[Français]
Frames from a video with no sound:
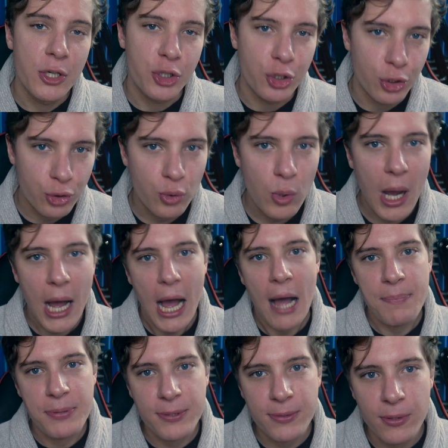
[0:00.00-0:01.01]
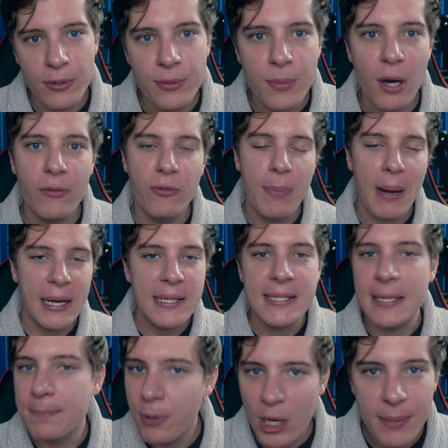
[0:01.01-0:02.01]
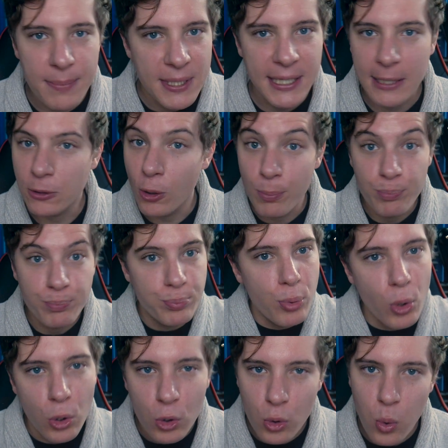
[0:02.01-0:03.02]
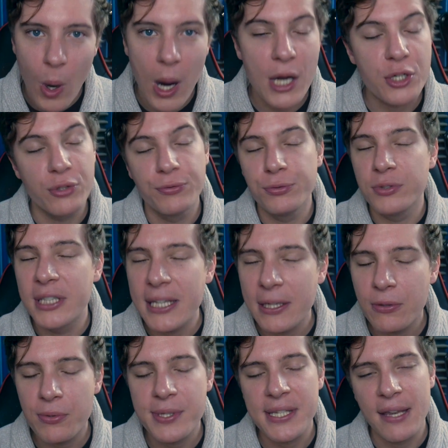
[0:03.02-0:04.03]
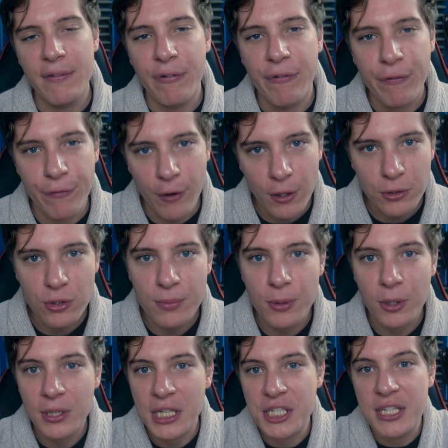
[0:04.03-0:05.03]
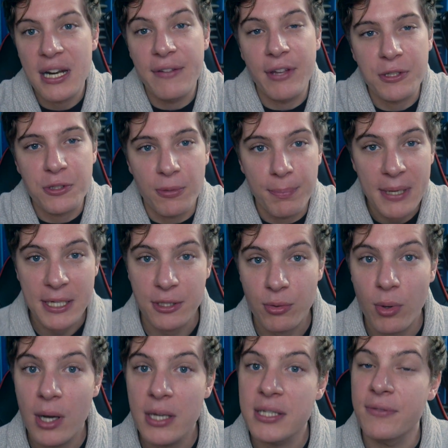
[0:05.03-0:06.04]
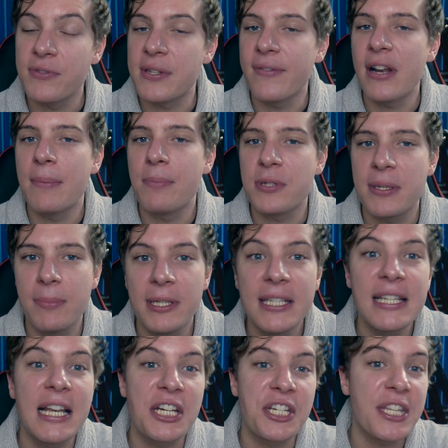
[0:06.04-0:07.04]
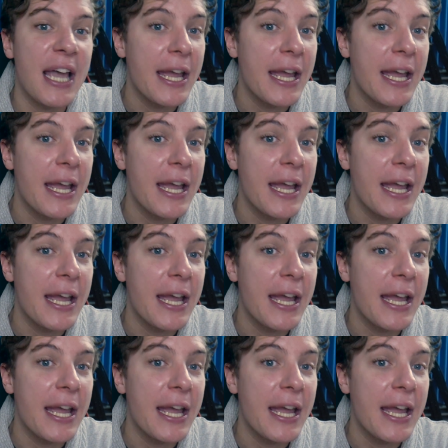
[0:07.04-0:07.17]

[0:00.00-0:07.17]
je dois absolument vous parler de cette polémique et de pourquoi je vous déconseille fortement d'acheter la version PS3 si vous avez la possibilité de l'acheter